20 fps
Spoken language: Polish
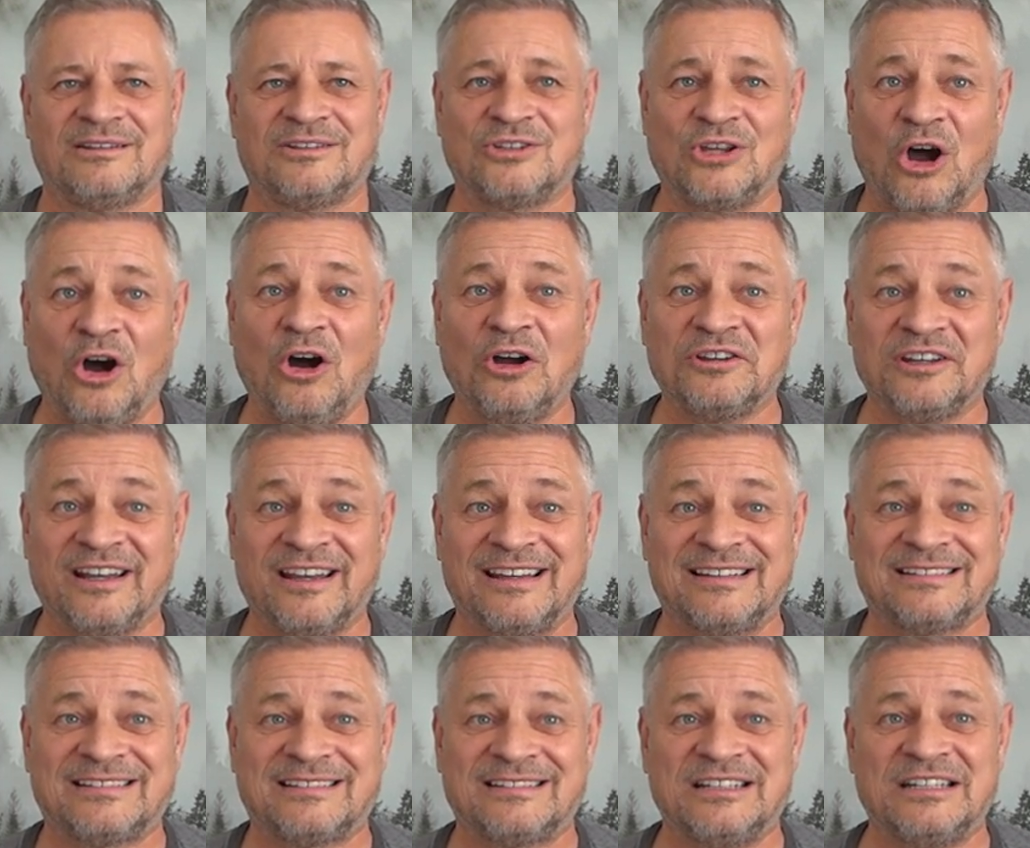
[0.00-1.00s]
To
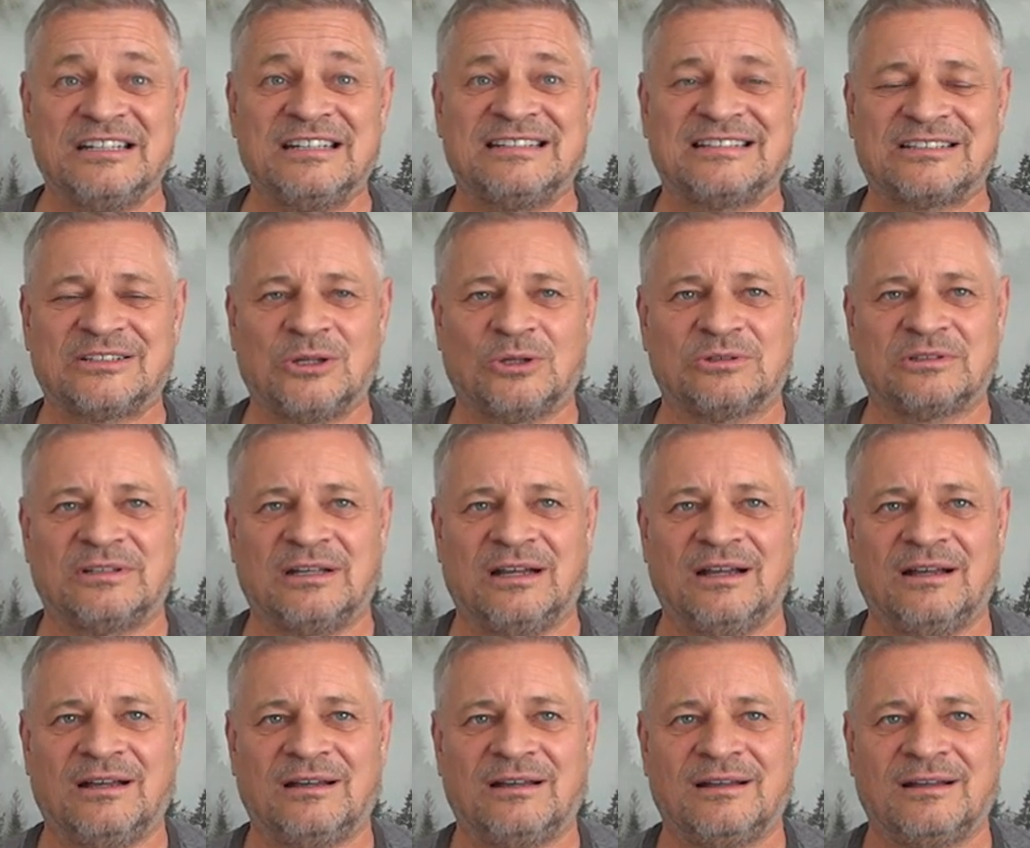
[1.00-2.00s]
jest
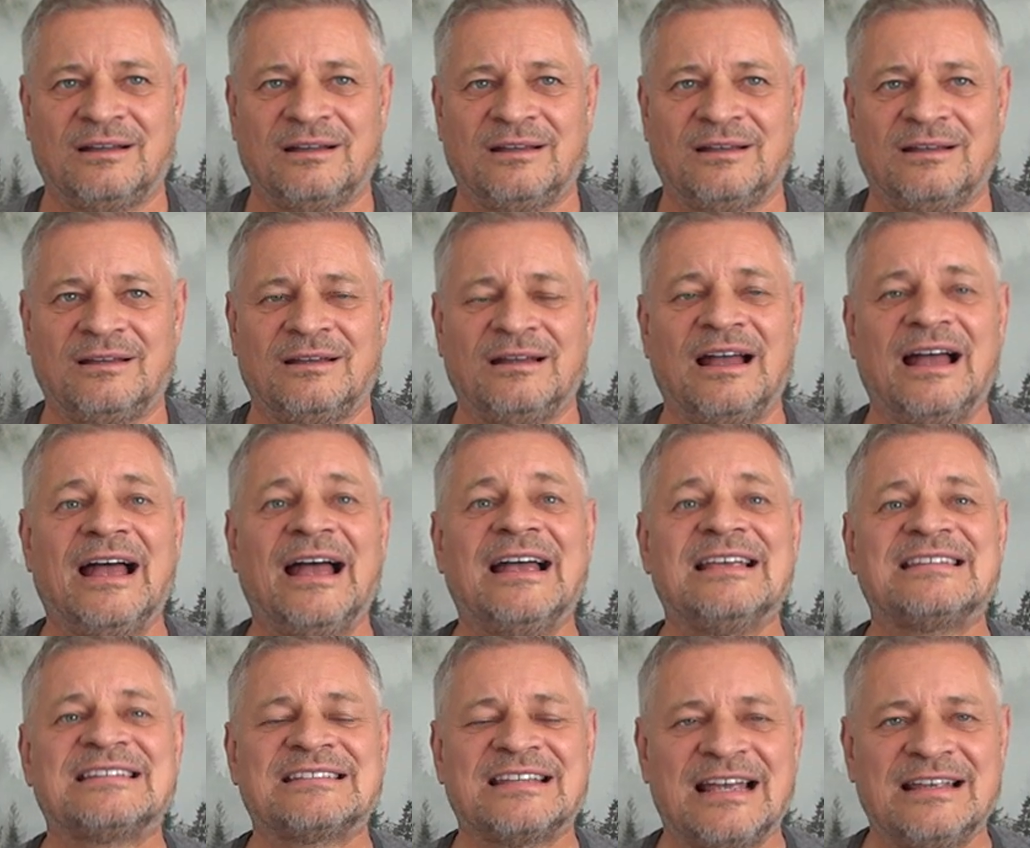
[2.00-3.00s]
istota,
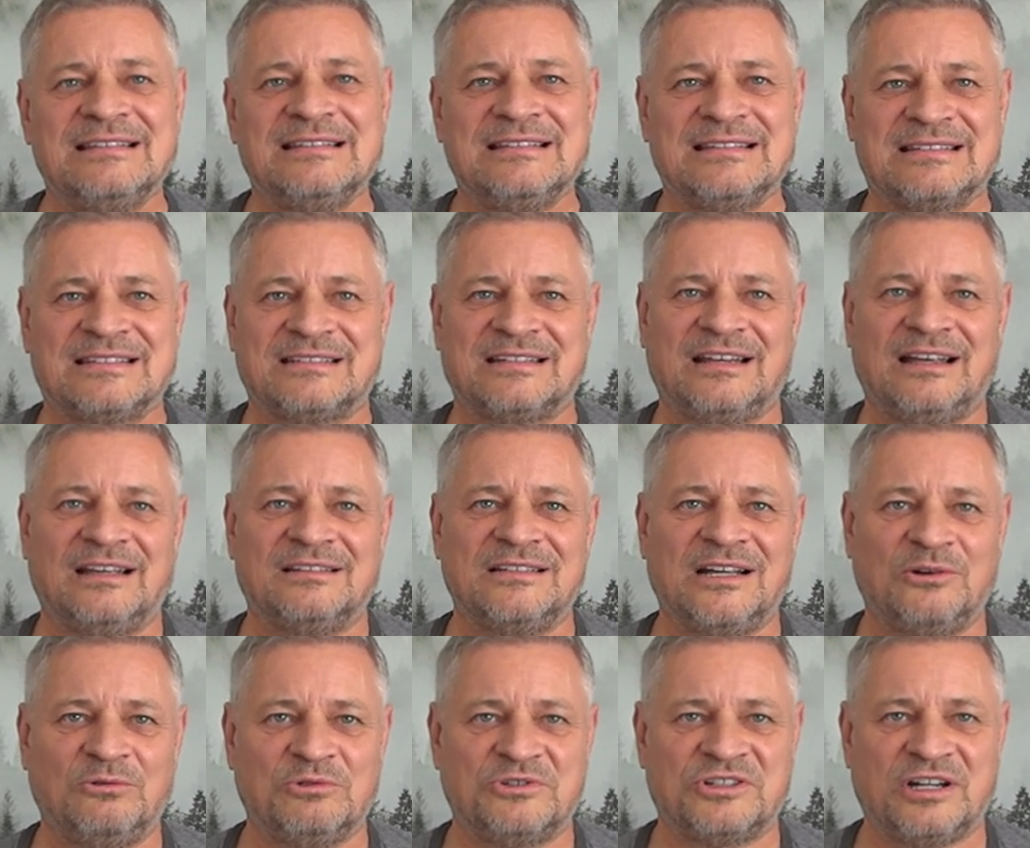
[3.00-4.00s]
esencja
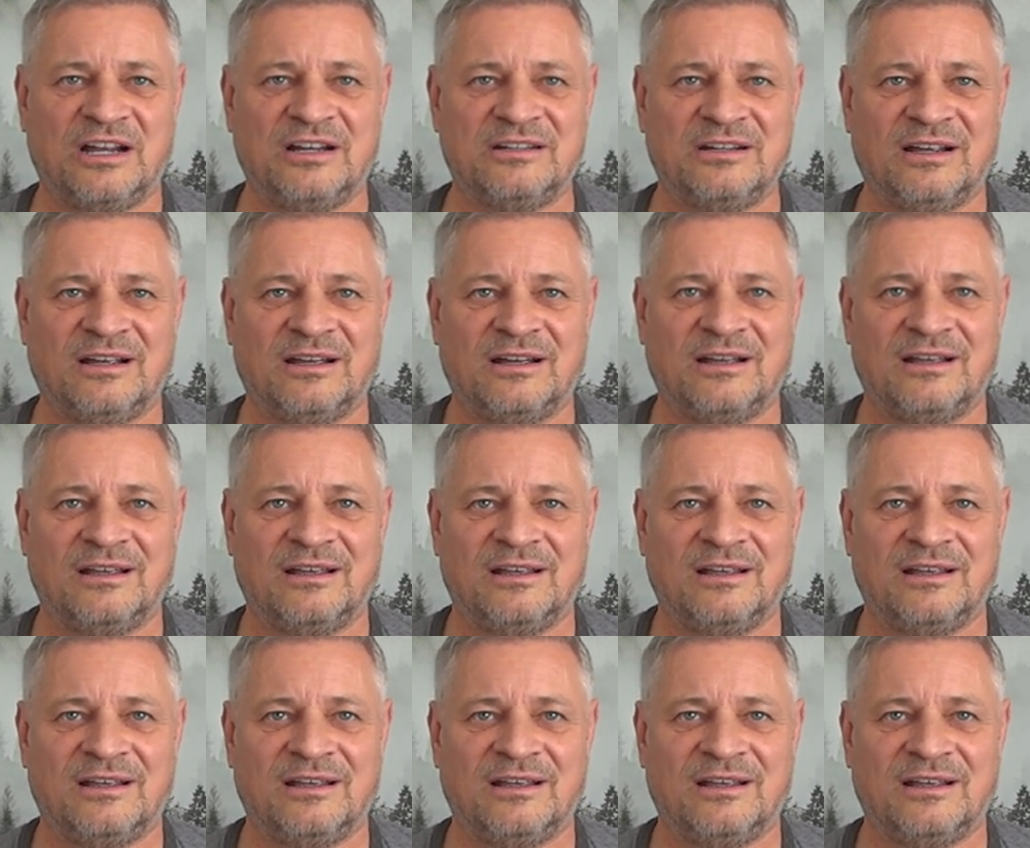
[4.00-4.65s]
nauczania.